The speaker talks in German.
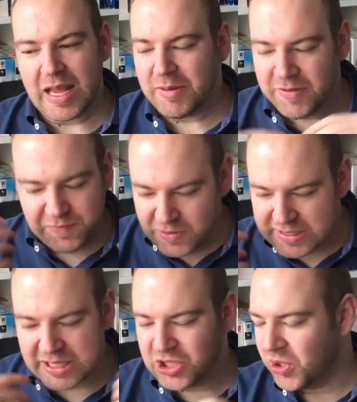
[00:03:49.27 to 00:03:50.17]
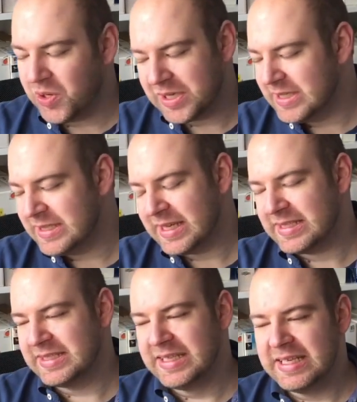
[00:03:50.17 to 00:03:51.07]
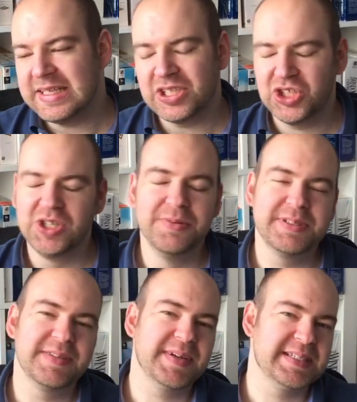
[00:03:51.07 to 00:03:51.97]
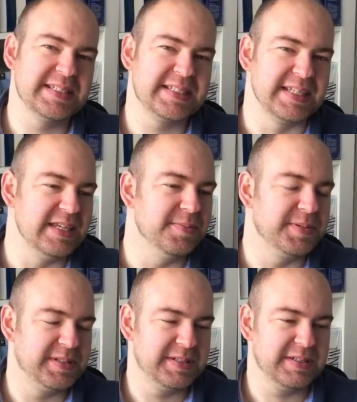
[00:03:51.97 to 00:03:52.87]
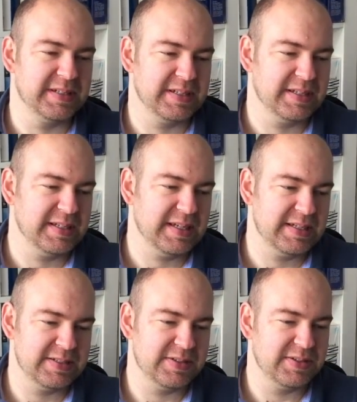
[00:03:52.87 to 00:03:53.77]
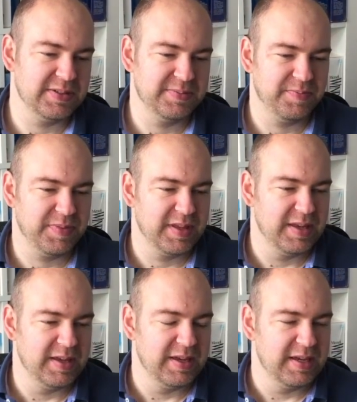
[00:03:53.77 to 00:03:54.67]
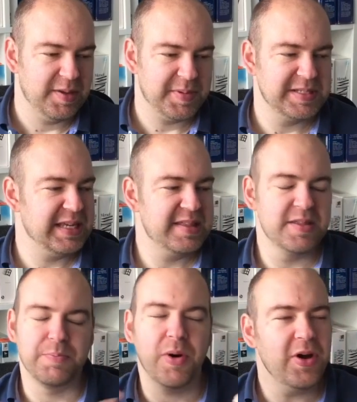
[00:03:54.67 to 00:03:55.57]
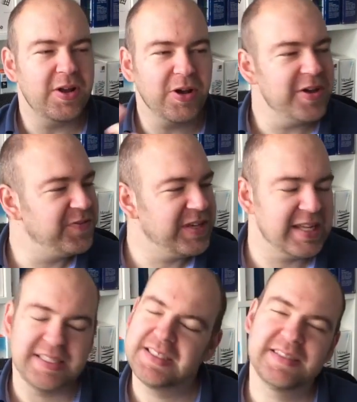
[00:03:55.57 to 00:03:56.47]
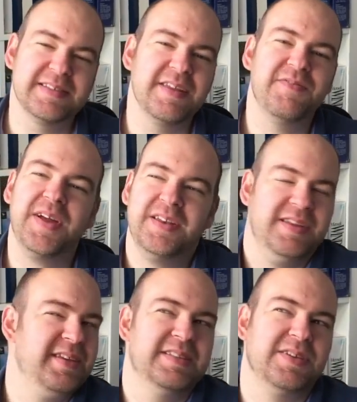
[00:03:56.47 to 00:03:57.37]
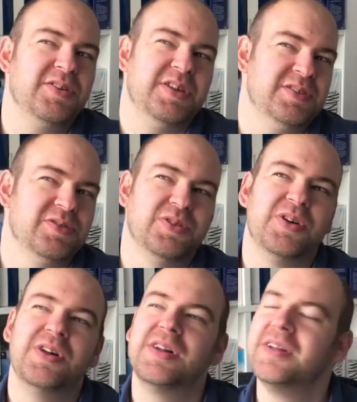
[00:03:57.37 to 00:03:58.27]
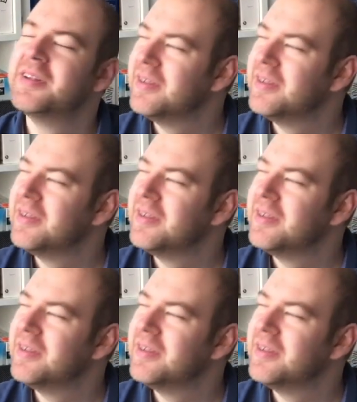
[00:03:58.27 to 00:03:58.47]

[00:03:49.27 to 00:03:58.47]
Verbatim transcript: Aber für sein Genre ist er jetzt nicht das Schlimmste, was es gibt. Also, ich habe gesehen, The Boy läuft jetzt, den fand ich jetzt auch nicht so doll.